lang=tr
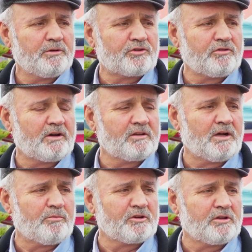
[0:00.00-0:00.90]
Beş vakit
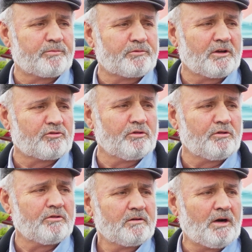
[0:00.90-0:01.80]
namazlı
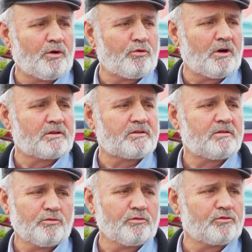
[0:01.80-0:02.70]
aptaslı, avukat.
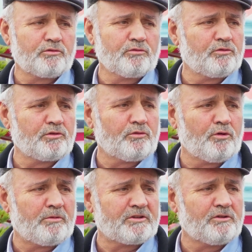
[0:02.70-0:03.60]
Bunun için onun
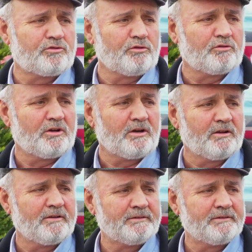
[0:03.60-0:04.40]
olmasını istiyoruz yani.